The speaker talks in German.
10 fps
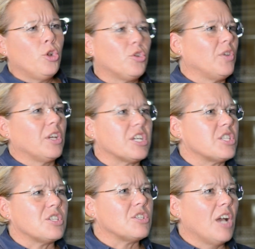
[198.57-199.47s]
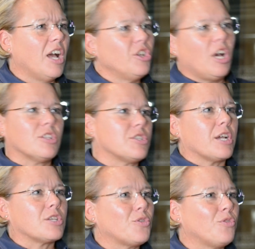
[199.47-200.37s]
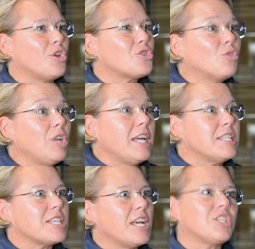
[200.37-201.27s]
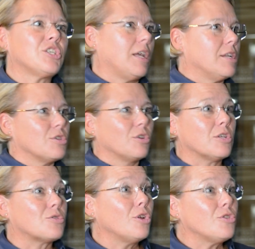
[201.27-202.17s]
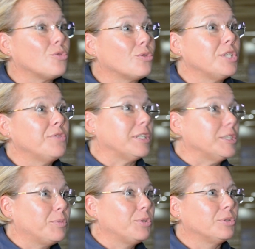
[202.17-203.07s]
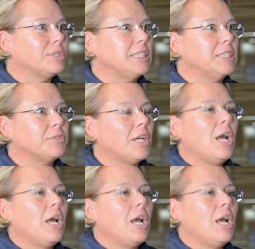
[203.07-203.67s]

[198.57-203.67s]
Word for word: Das fängt ganz easy an, alle zeigen sich von der Schokoladenseite, alle sind ganz konstruktiv, ganz produktiv.